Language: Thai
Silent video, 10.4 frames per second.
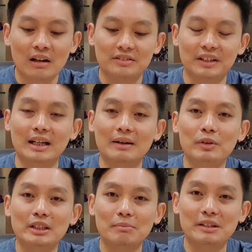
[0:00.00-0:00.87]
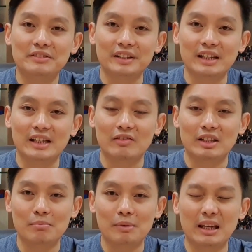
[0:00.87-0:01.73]
เสริมวิตามินซี
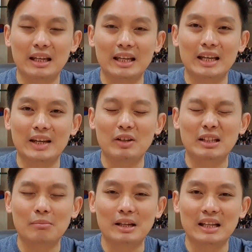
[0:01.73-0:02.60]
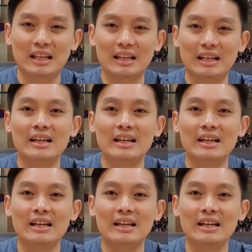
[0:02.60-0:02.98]
วิตามินดีวิตามินอี